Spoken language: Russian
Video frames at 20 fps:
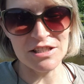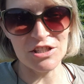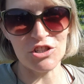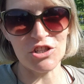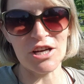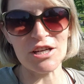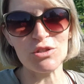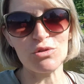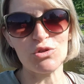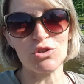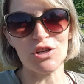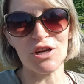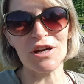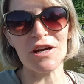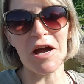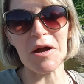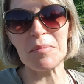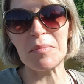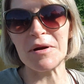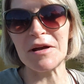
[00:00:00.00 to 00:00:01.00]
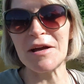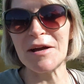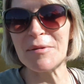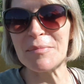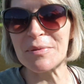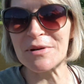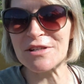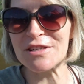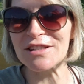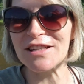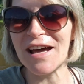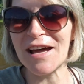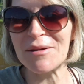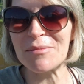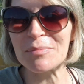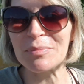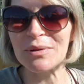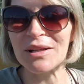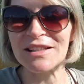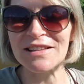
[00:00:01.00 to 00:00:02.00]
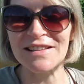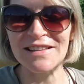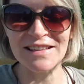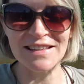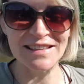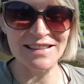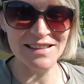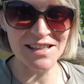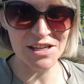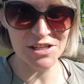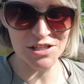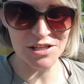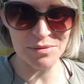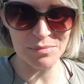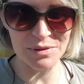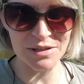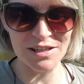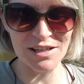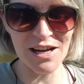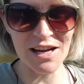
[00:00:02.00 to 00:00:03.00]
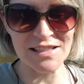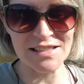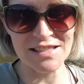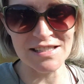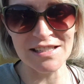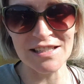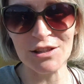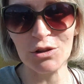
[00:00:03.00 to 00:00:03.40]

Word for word: сейчас уже как бы пожинаем плоды нашей иммиграции.